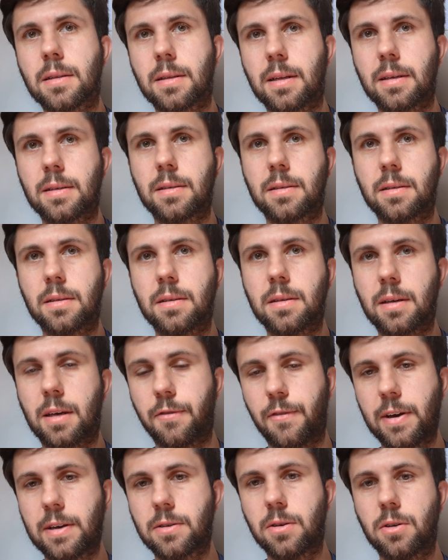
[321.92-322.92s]
dass diese
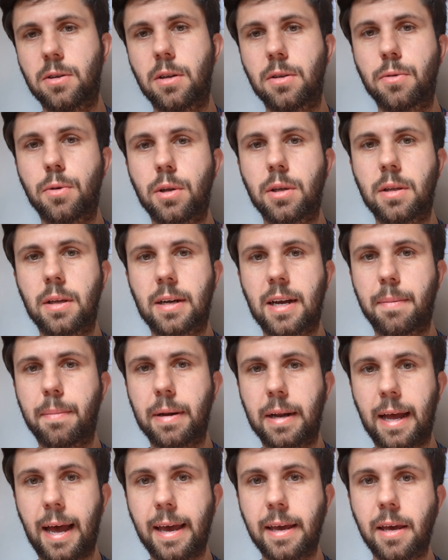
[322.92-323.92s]
Gewächshaus natürlich, da kann
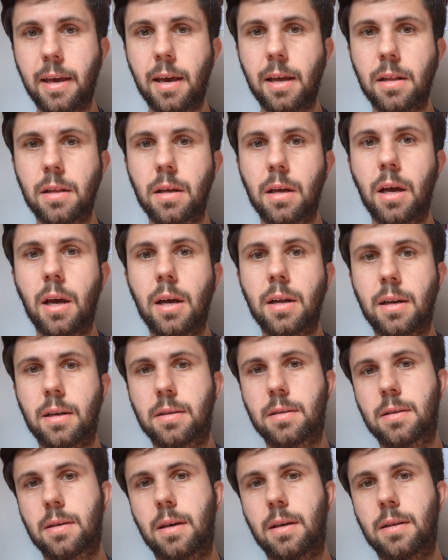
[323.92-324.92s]
man reingehen.
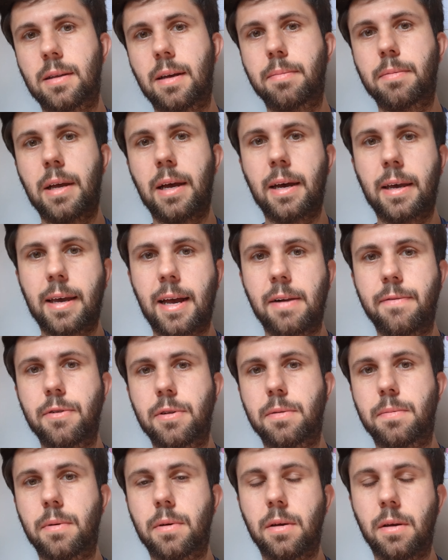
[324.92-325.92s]
Das gesamte Areal
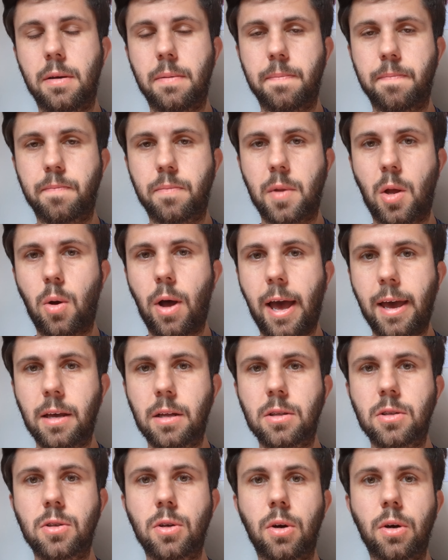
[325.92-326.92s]
wird ähm, auch
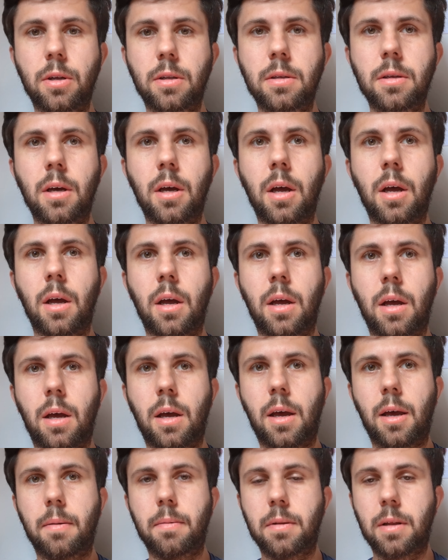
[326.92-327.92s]
eingezäunt.
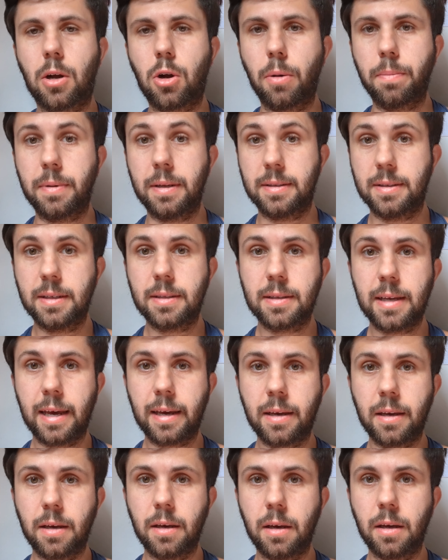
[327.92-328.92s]
Ähm, da kommt eine
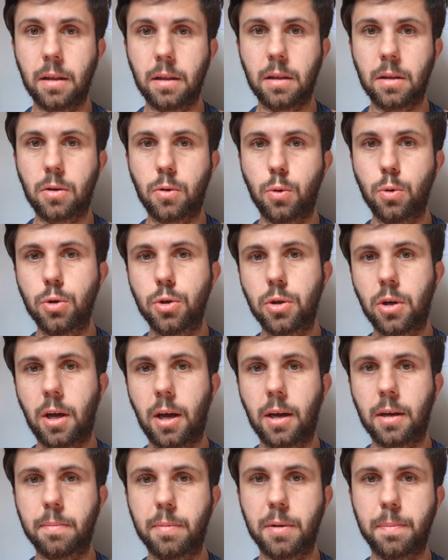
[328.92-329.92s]
Sitzecke hin,
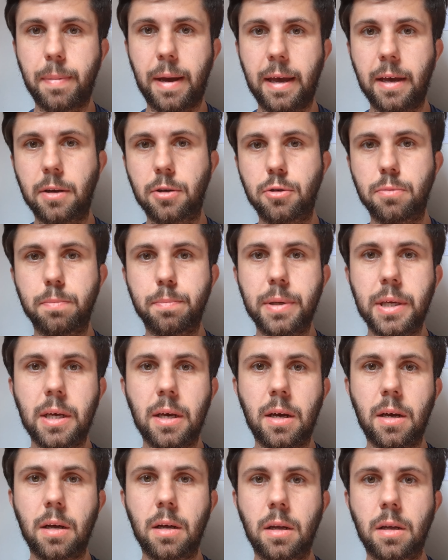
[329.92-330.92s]
Kühlschrank mit bayerischem
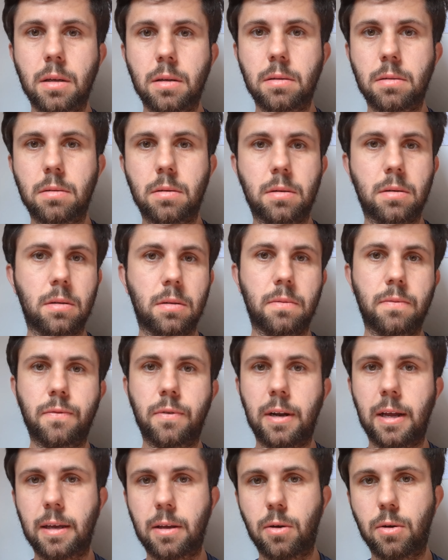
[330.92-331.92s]
Bier und
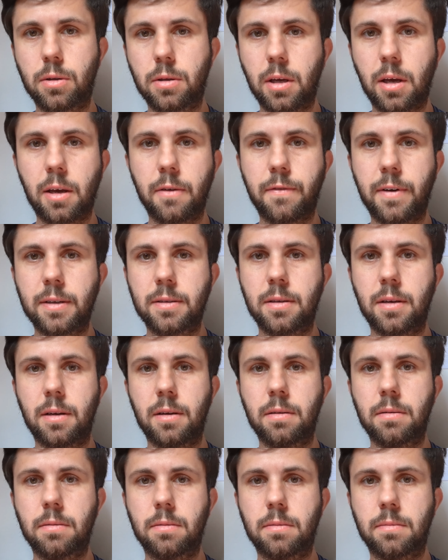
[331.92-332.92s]
vielleicht auch Tee,
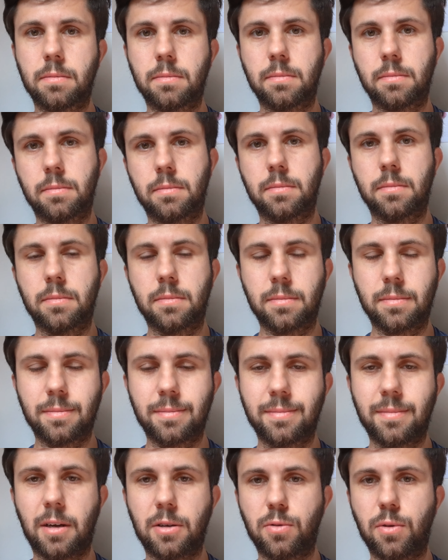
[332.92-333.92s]
Wasser,
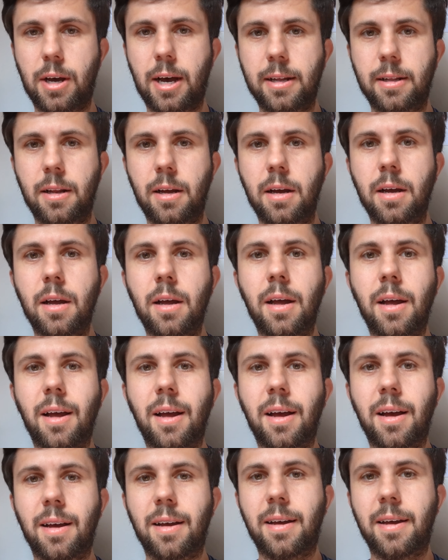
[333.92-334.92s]
also Radler.
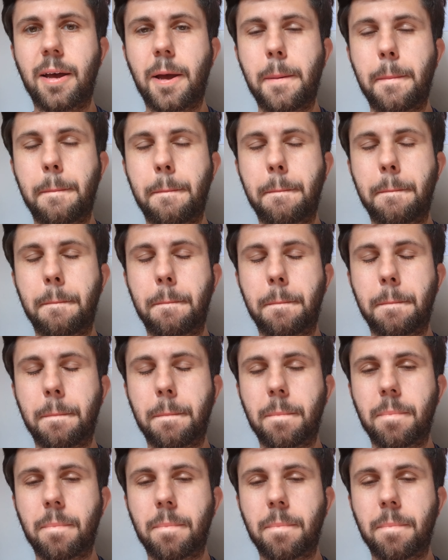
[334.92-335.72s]
Ähm,